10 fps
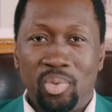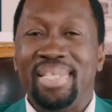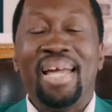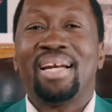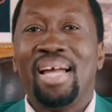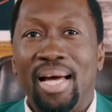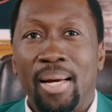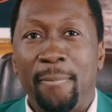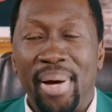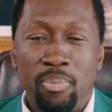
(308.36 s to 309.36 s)
nous
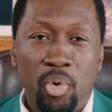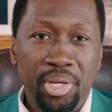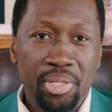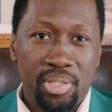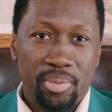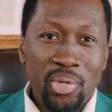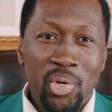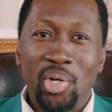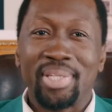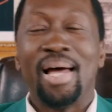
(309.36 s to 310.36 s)
déclare par Moïse
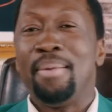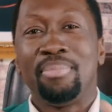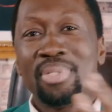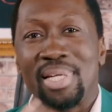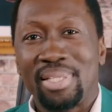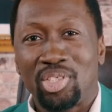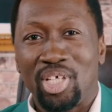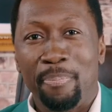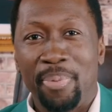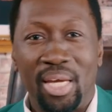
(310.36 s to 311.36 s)
que notre âme s'est
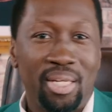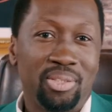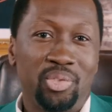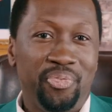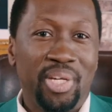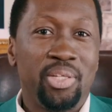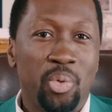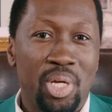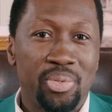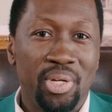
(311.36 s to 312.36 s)
échappée du filet de
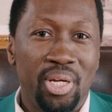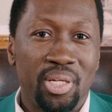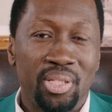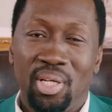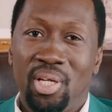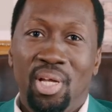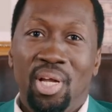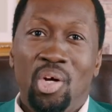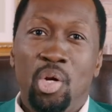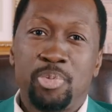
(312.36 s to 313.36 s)
l'oiseleur.
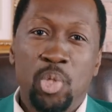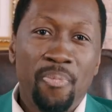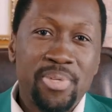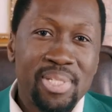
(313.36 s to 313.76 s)
Le psaume